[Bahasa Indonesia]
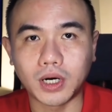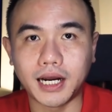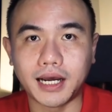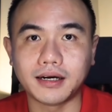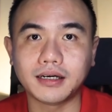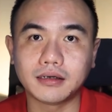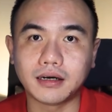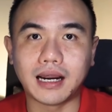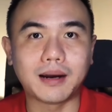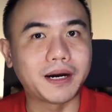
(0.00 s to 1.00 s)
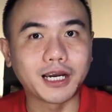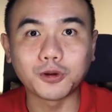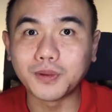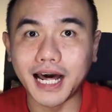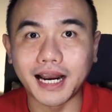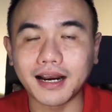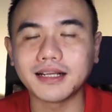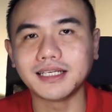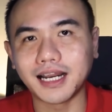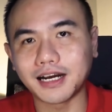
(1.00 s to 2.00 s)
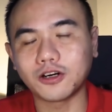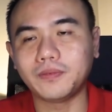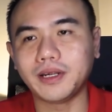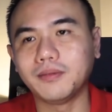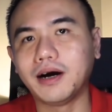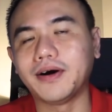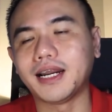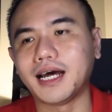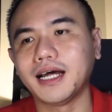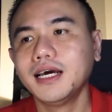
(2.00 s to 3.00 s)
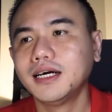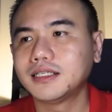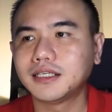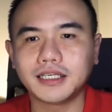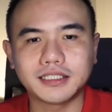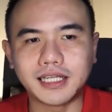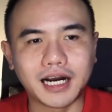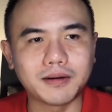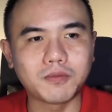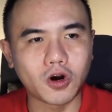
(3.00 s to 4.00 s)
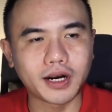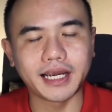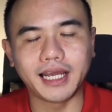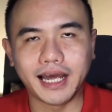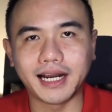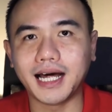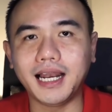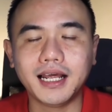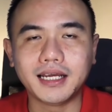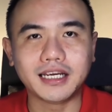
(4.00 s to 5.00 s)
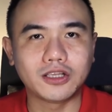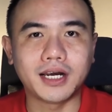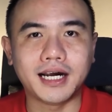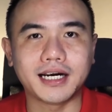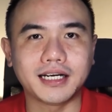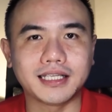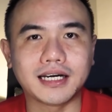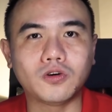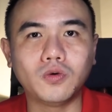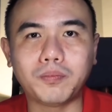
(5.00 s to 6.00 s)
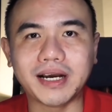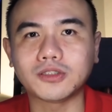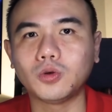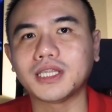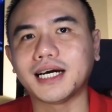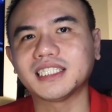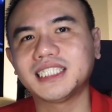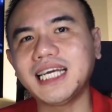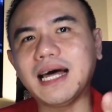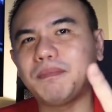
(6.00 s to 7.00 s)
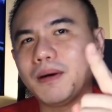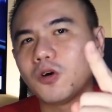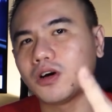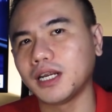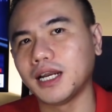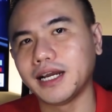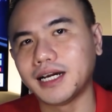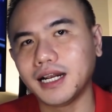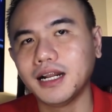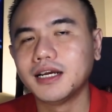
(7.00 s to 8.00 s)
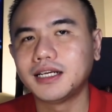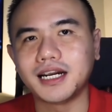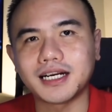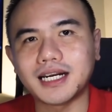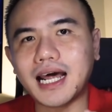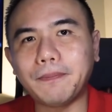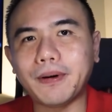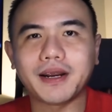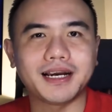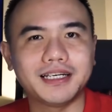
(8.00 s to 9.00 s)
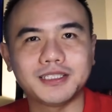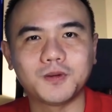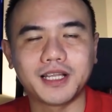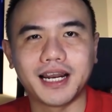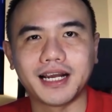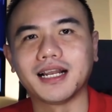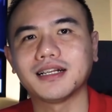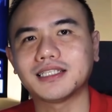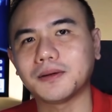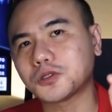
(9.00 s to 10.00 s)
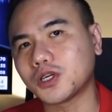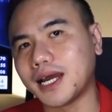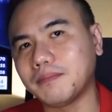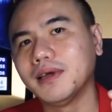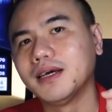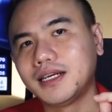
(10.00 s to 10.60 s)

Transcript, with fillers: kecurangan. Apakah itu benar? Silahkan komen di bawah. Nah, Sedangkan broker yang ilegal itu yang akan kita kupas tuntas siapa broker ilegal dan kenapa mereka disebut ilegal. Subscribe